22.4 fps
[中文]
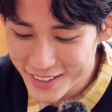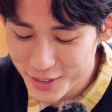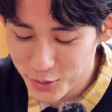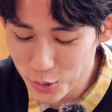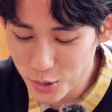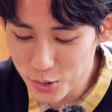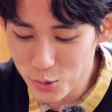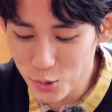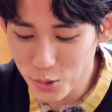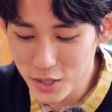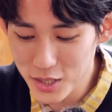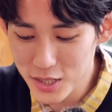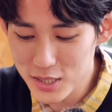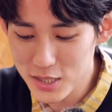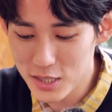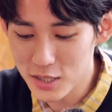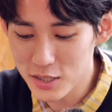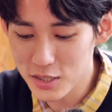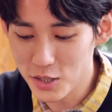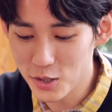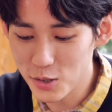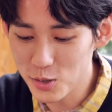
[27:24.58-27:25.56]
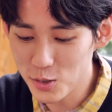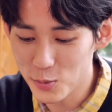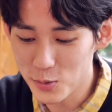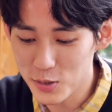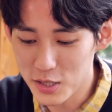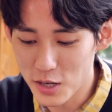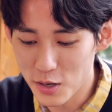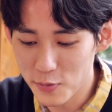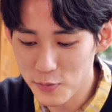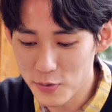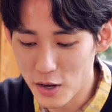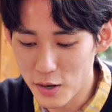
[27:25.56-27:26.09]
你对昨天的行程有什么
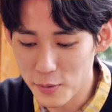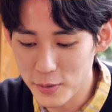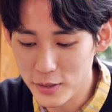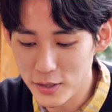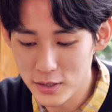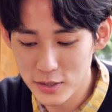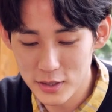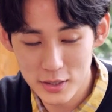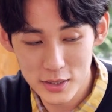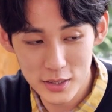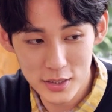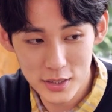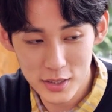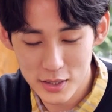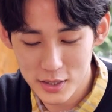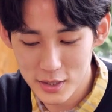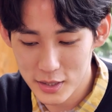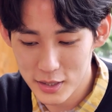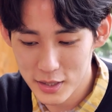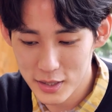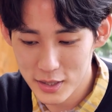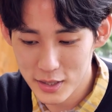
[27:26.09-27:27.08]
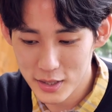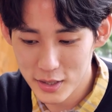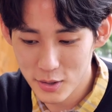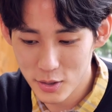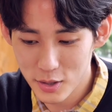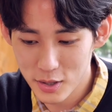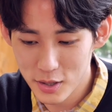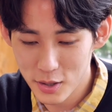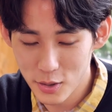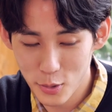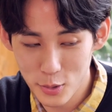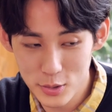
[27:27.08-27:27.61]
想法吗？
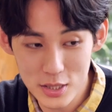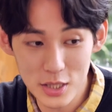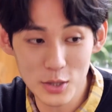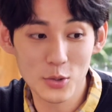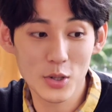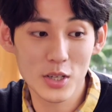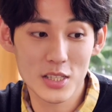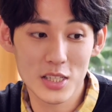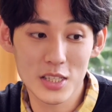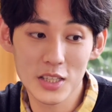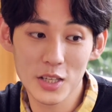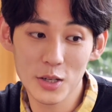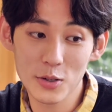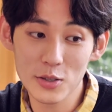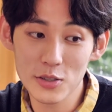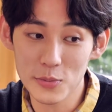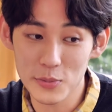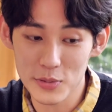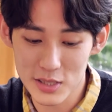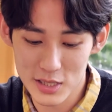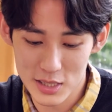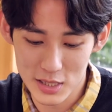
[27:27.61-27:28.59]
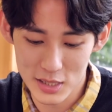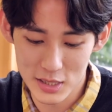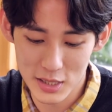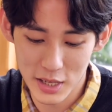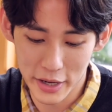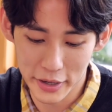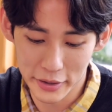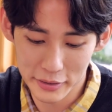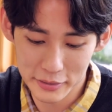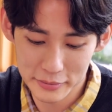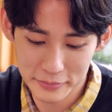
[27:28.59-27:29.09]
或是你对今天有什么期待？